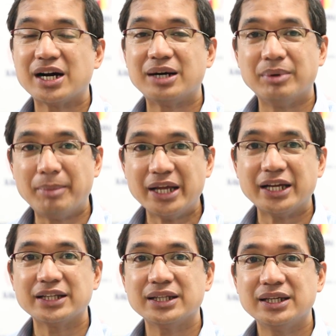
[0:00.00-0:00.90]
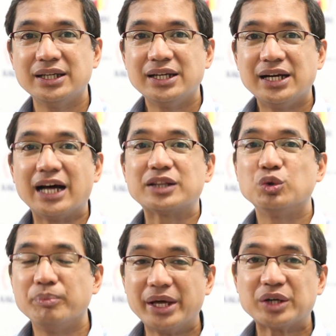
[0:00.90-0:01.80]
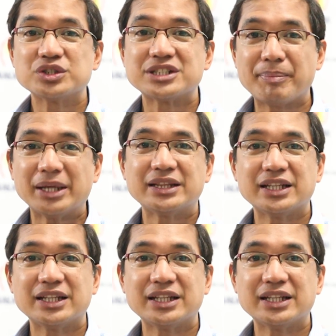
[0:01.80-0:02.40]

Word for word: kababayan at kung merong sapat na